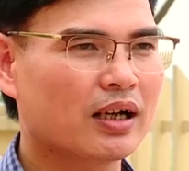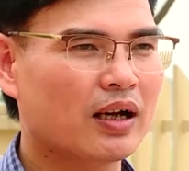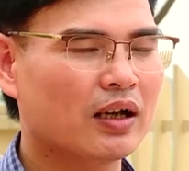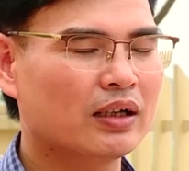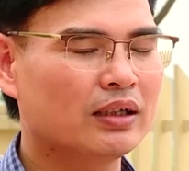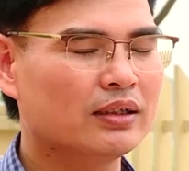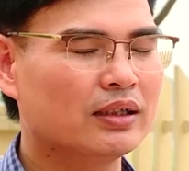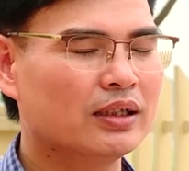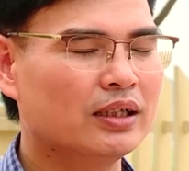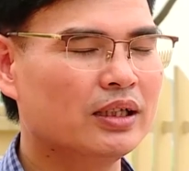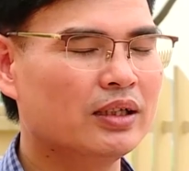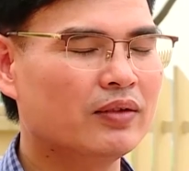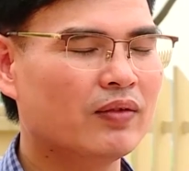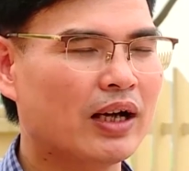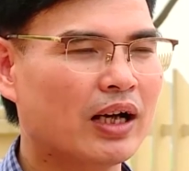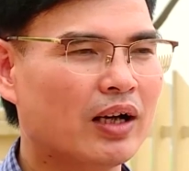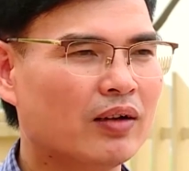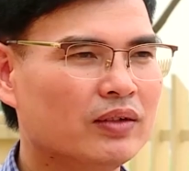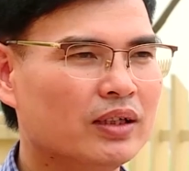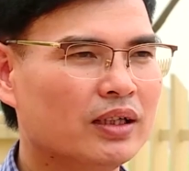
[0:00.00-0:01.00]
Căn cứ
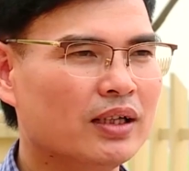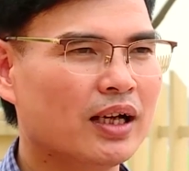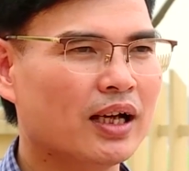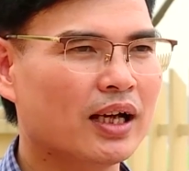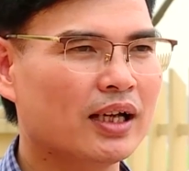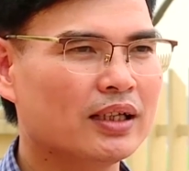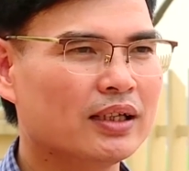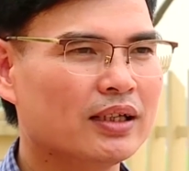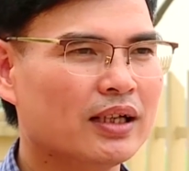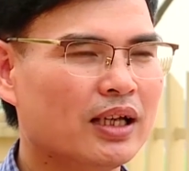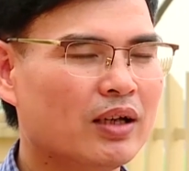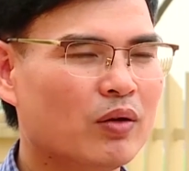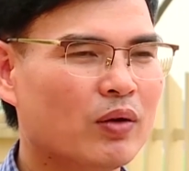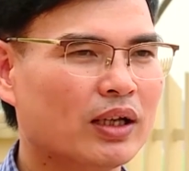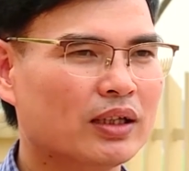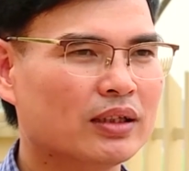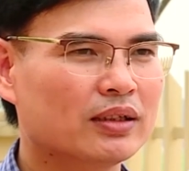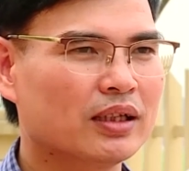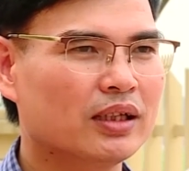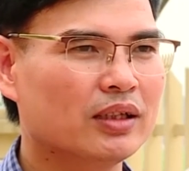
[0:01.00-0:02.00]
vào những cái kế
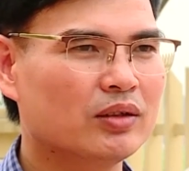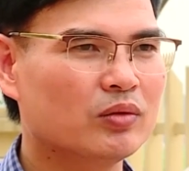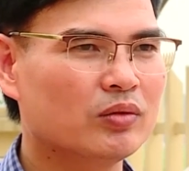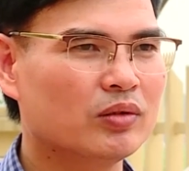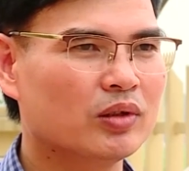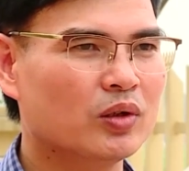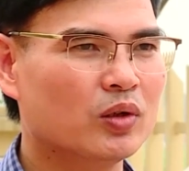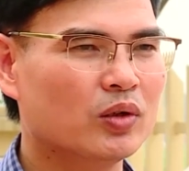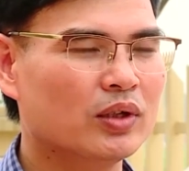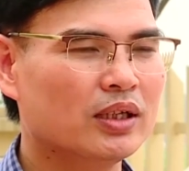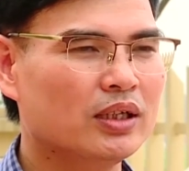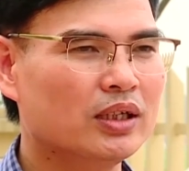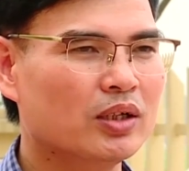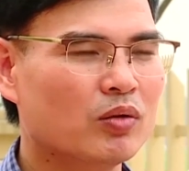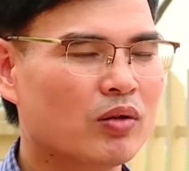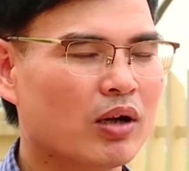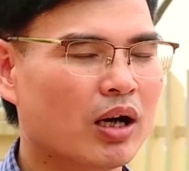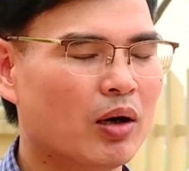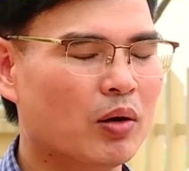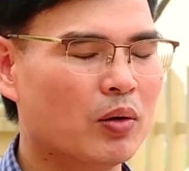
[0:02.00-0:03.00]
hoạch thì chúng tôi đã
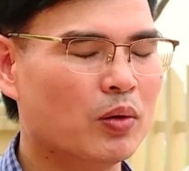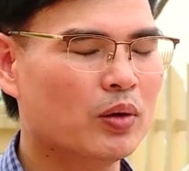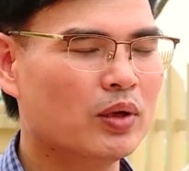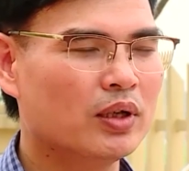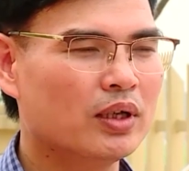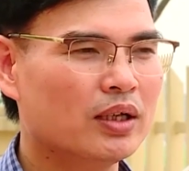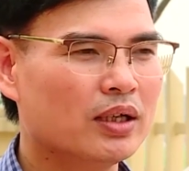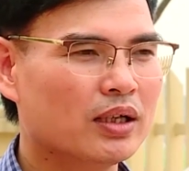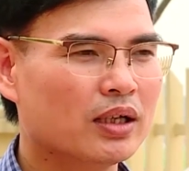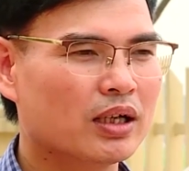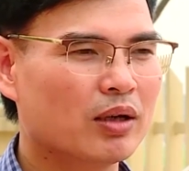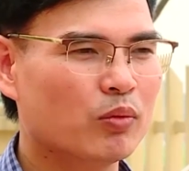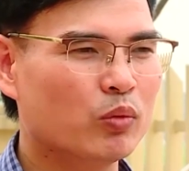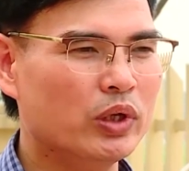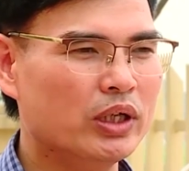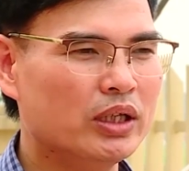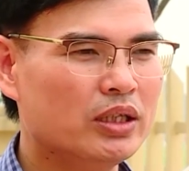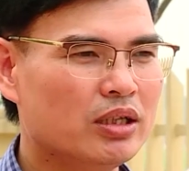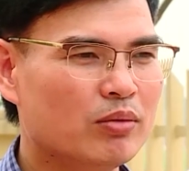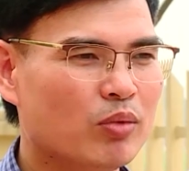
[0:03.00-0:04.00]
yêu cầu cấp
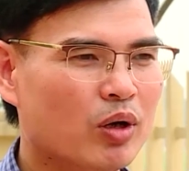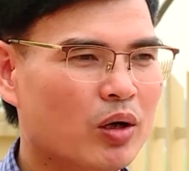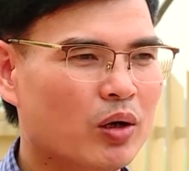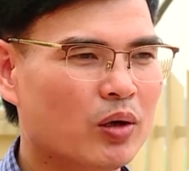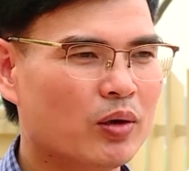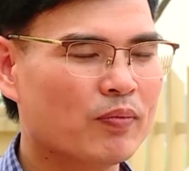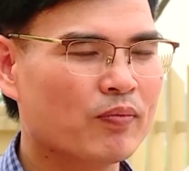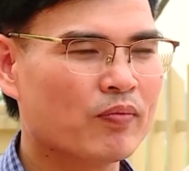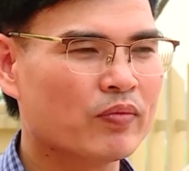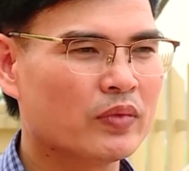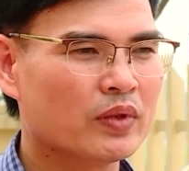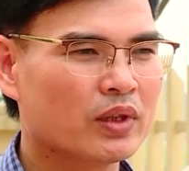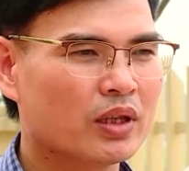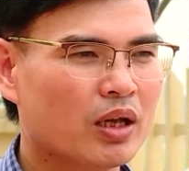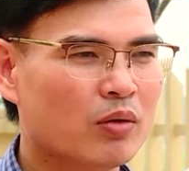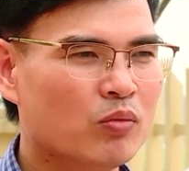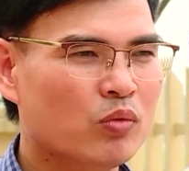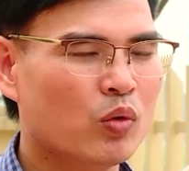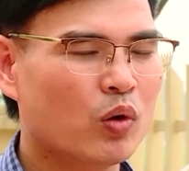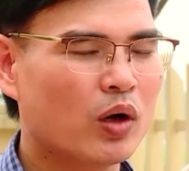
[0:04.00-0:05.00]
ủy chi bộ
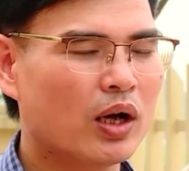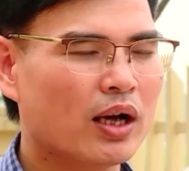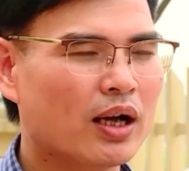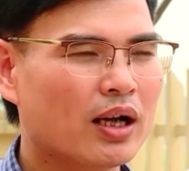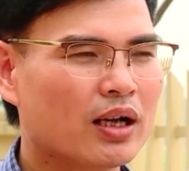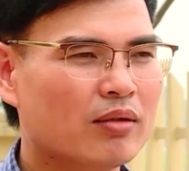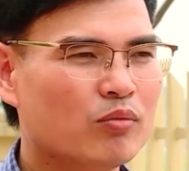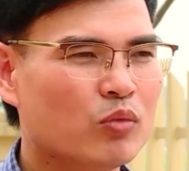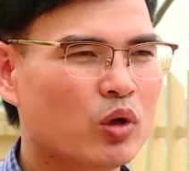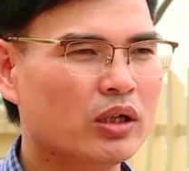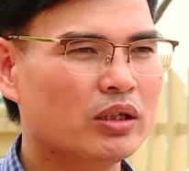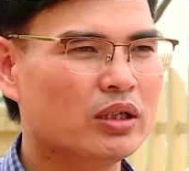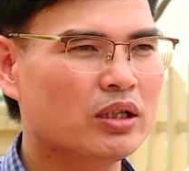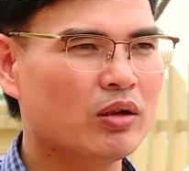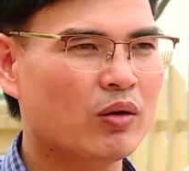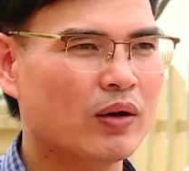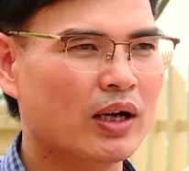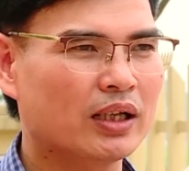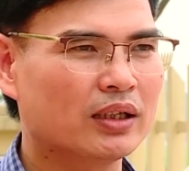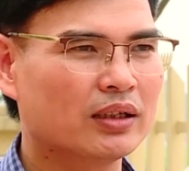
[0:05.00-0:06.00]
thông qua các cái buổi
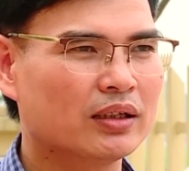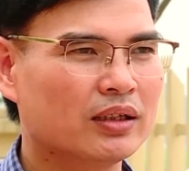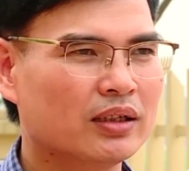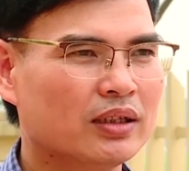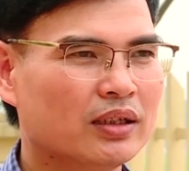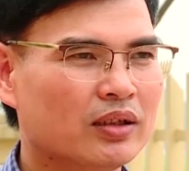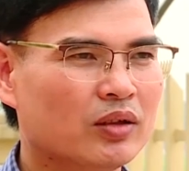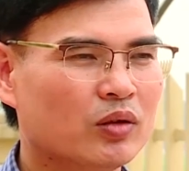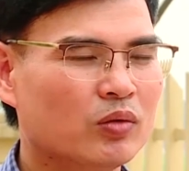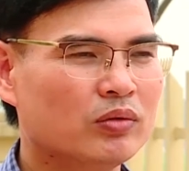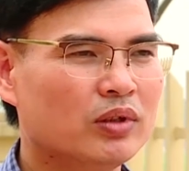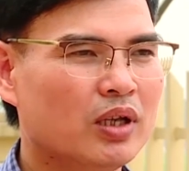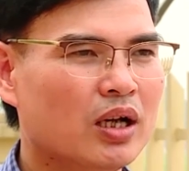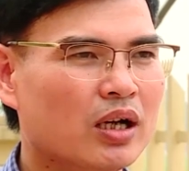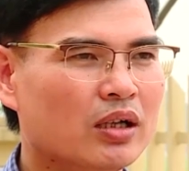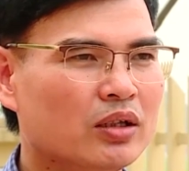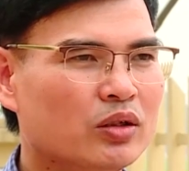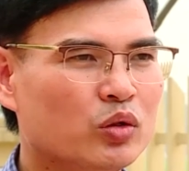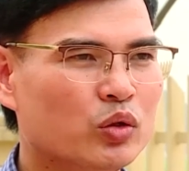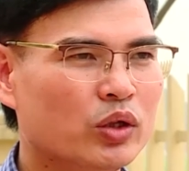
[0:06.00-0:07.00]
sinh hoạt cũng
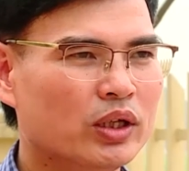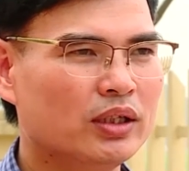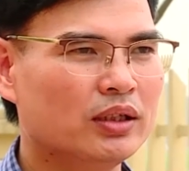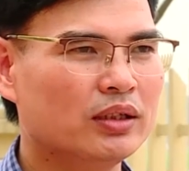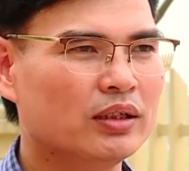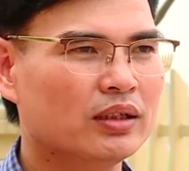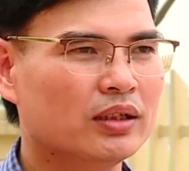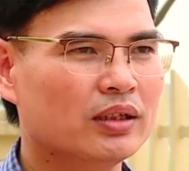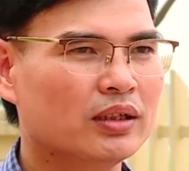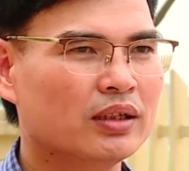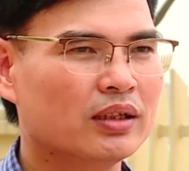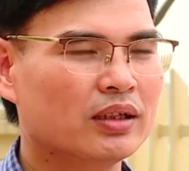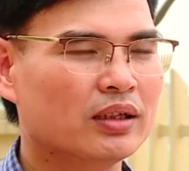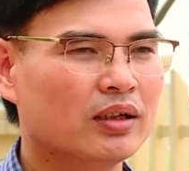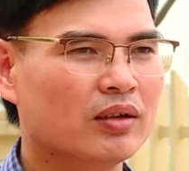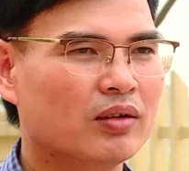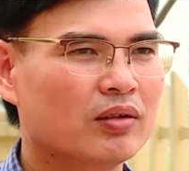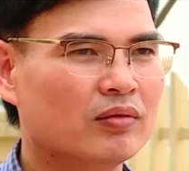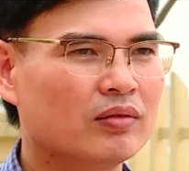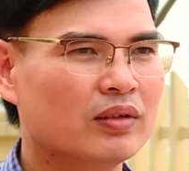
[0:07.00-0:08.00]
thường xuyên
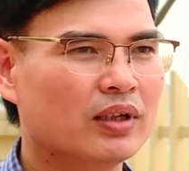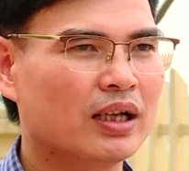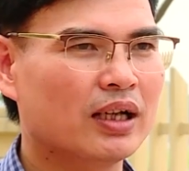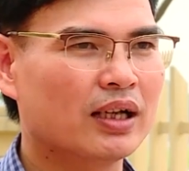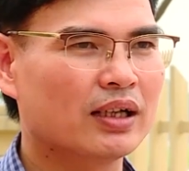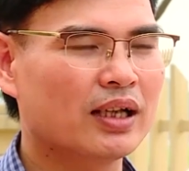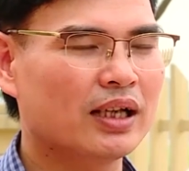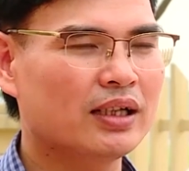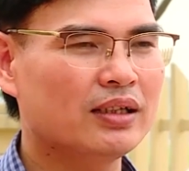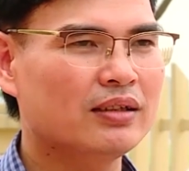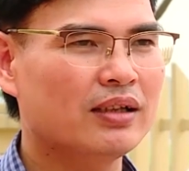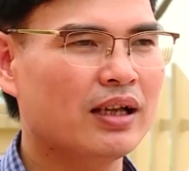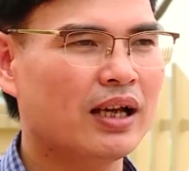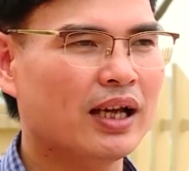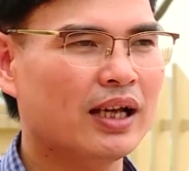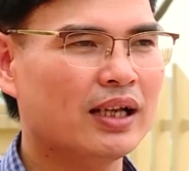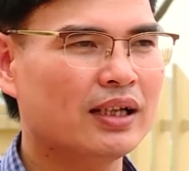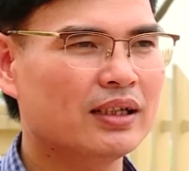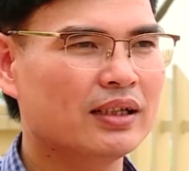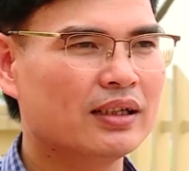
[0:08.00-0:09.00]
cũng là đánh
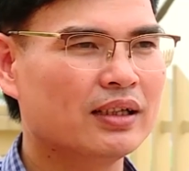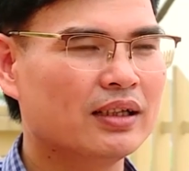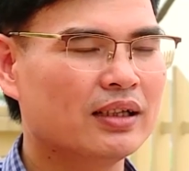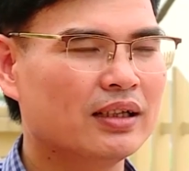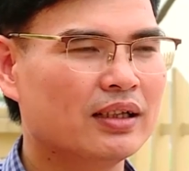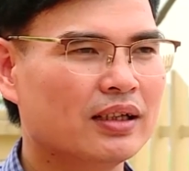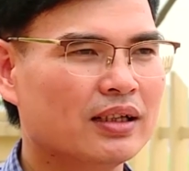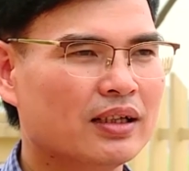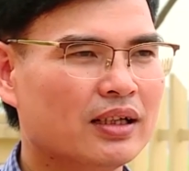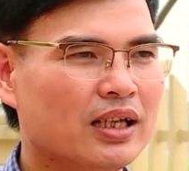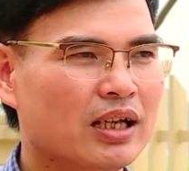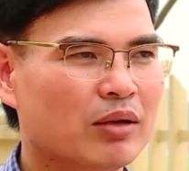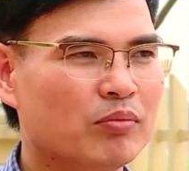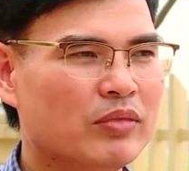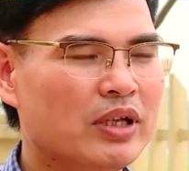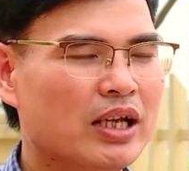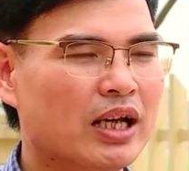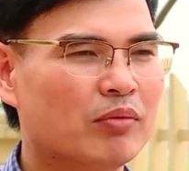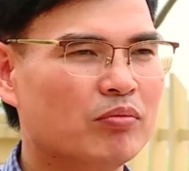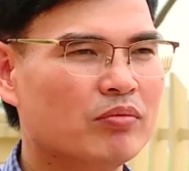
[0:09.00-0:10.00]
giá, ờ,
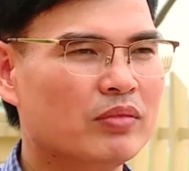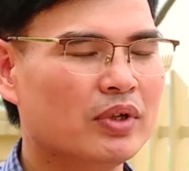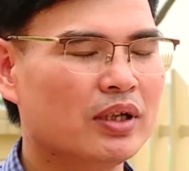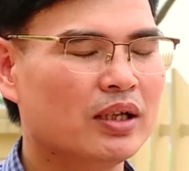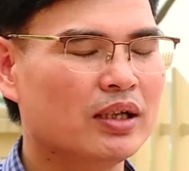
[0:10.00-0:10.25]
kiểm điểm,